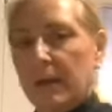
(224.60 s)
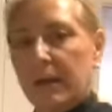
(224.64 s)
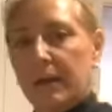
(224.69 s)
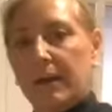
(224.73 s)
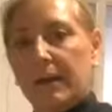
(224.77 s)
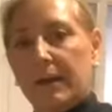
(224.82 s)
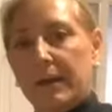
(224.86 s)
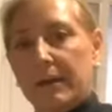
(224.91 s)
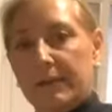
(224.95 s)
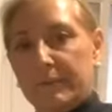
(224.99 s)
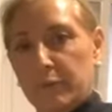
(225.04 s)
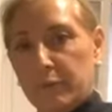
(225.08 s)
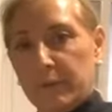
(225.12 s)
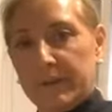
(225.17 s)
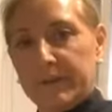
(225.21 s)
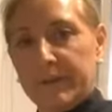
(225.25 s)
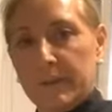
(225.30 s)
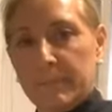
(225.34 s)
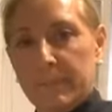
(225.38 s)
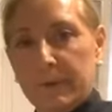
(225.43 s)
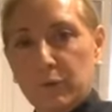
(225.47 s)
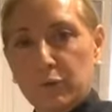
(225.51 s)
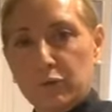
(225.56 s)
eh, durante
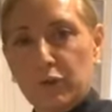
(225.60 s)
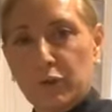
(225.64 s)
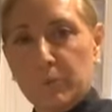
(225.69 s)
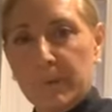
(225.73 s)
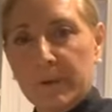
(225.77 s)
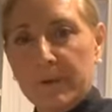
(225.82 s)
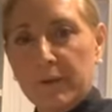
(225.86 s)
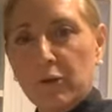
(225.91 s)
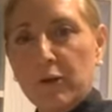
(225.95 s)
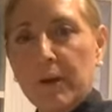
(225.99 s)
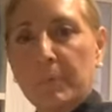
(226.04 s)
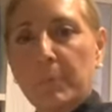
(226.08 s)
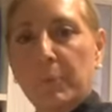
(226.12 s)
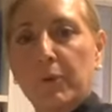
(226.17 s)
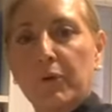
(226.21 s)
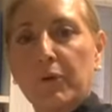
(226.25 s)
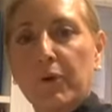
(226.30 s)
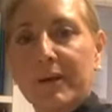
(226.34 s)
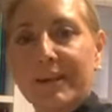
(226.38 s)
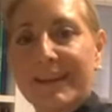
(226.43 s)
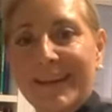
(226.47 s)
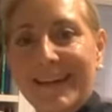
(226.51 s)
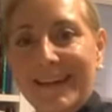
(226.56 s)
el minuto y medio le puedo
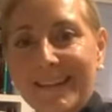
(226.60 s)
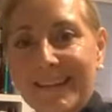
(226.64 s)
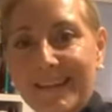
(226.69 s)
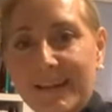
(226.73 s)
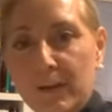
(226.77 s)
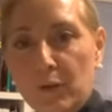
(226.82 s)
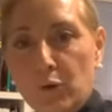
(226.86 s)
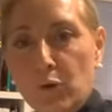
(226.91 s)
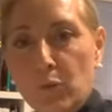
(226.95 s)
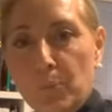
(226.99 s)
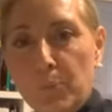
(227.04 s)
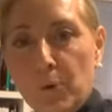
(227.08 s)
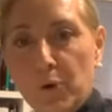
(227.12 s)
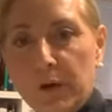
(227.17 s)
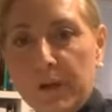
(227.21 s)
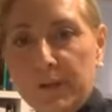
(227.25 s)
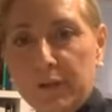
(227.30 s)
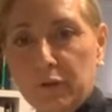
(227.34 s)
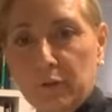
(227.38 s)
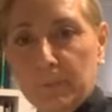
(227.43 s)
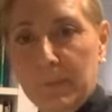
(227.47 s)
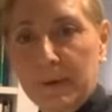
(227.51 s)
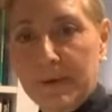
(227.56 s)
añadir un
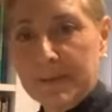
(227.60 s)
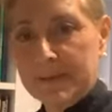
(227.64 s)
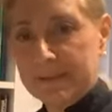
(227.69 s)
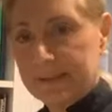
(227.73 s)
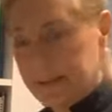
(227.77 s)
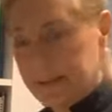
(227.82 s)
poquito más mm,